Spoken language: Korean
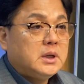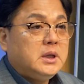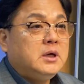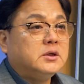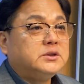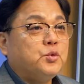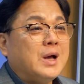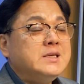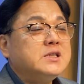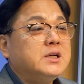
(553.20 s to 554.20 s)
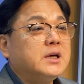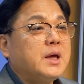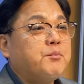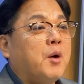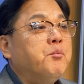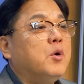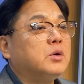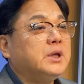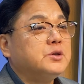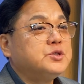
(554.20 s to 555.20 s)
이것이 완전하게
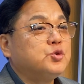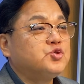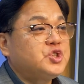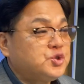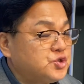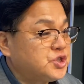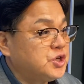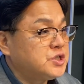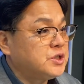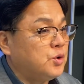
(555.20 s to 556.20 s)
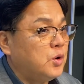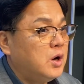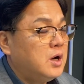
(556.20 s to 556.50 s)
번복되어지고 취소시켜지고